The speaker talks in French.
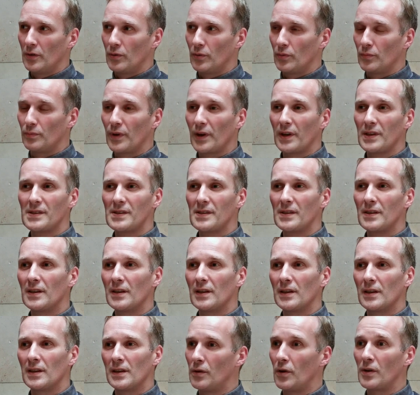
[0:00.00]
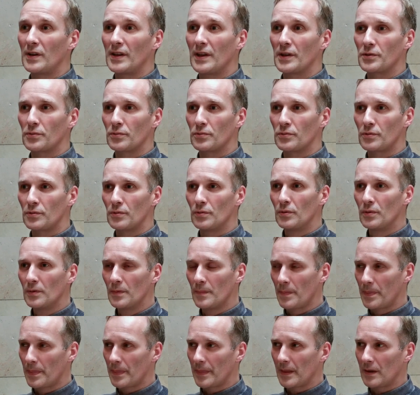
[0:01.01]
brisé leurs liens sociaux
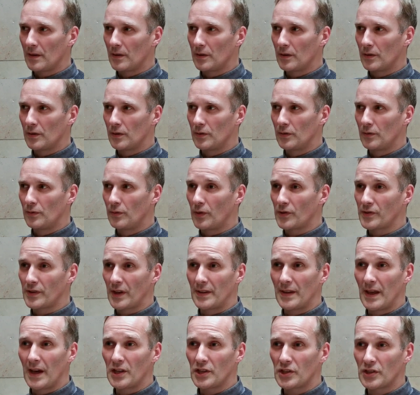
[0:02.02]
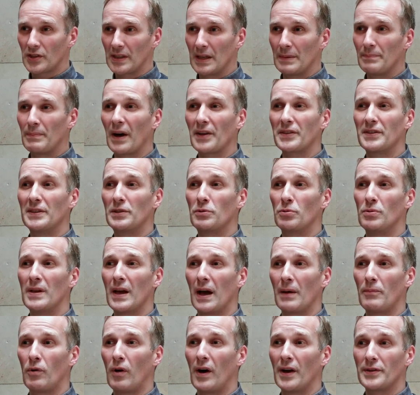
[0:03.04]
euh, dans un âge qui est
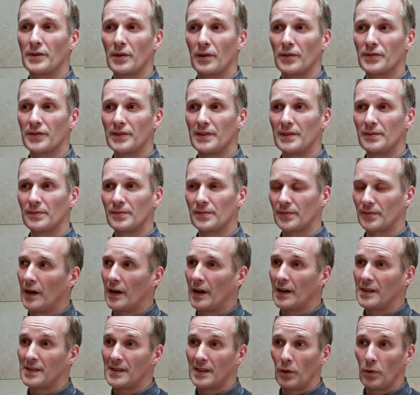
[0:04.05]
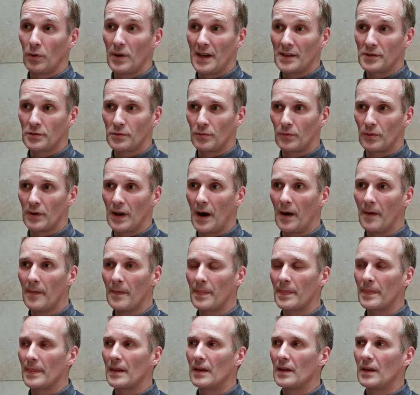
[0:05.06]
particulièrement attentif à, ces relations-là
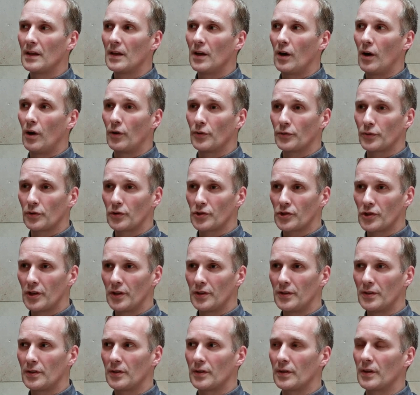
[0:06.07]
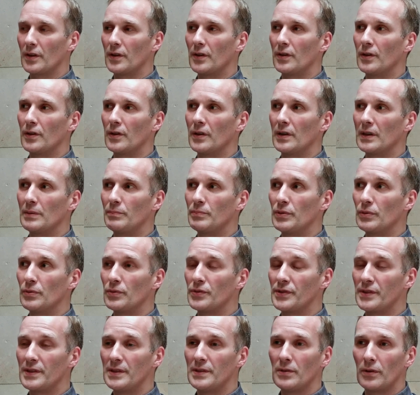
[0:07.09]
entre jeunes et puis
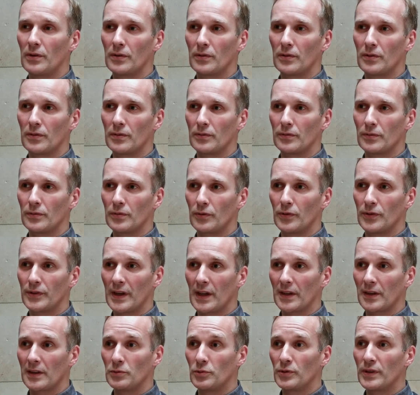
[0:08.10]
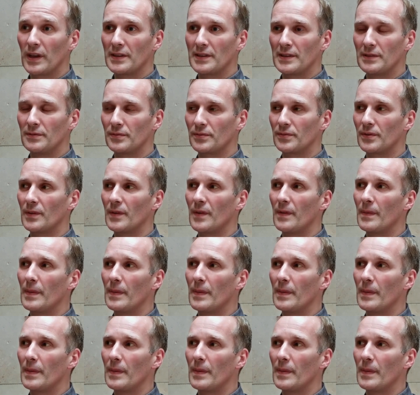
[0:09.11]
aussi dans, dans, le cadre éducatif.